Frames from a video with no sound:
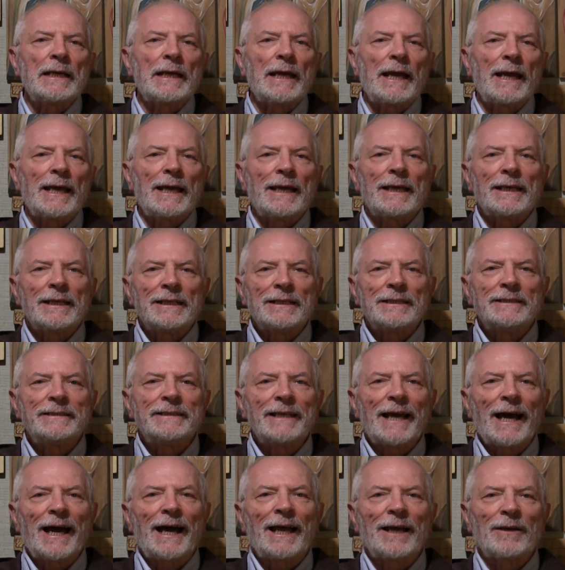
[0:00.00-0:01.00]
è il
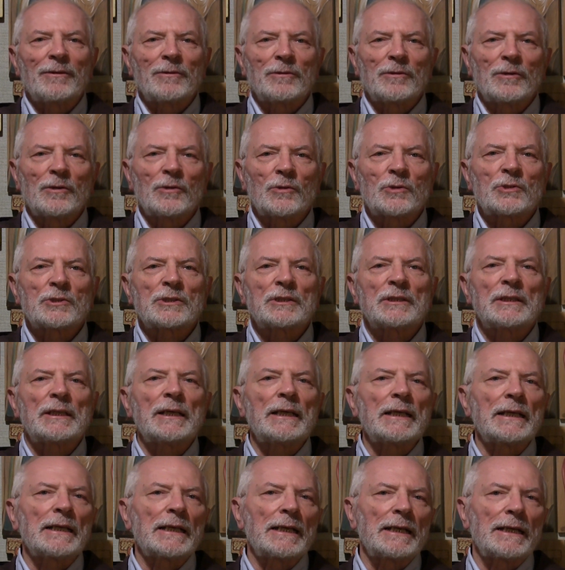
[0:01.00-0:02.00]
dialogo, lo
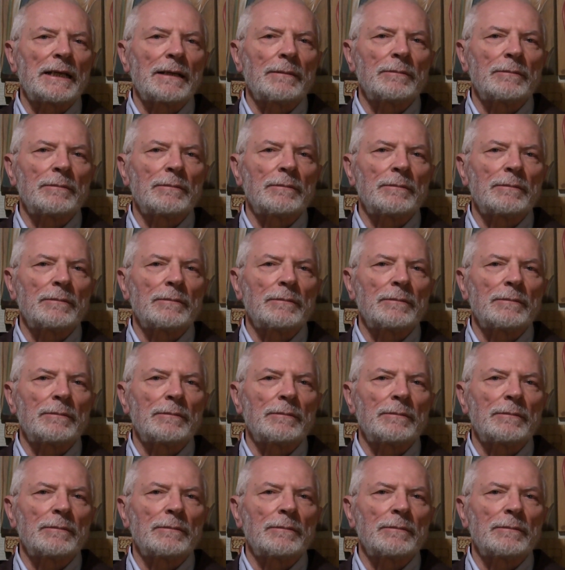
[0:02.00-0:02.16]
stile,